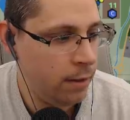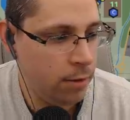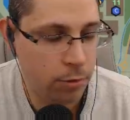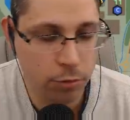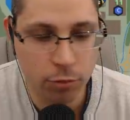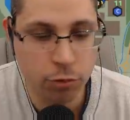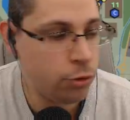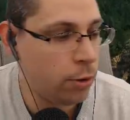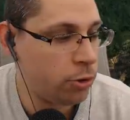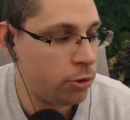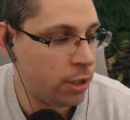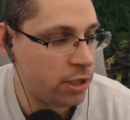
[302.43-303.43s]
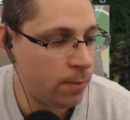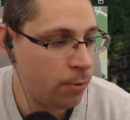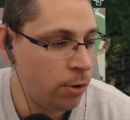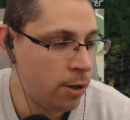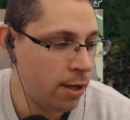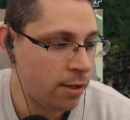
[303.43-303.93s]
Euh, donc, je, cache un peu
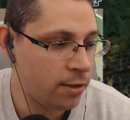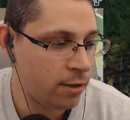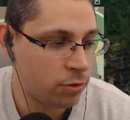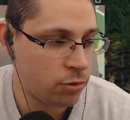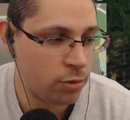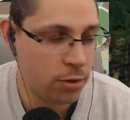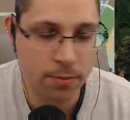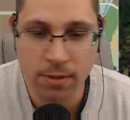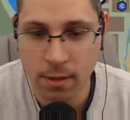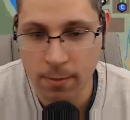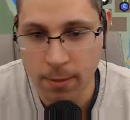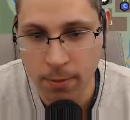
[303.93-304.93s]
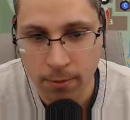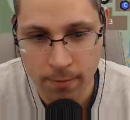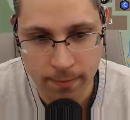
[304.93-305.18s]
la carte hein, quand je suis comme ça. Mais bon.